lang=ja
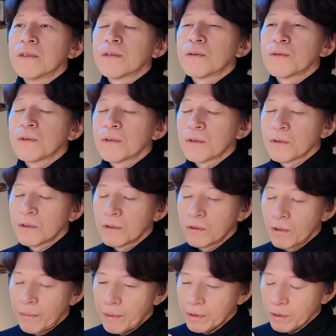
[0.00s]
うん、そうそうする
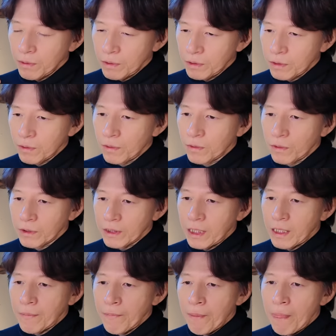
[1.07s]
とやっぱその人の
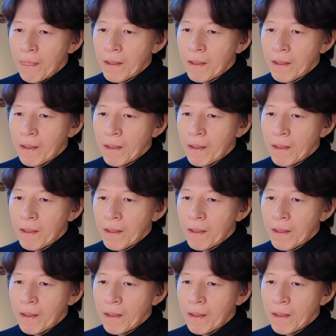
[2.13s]
じゃあ、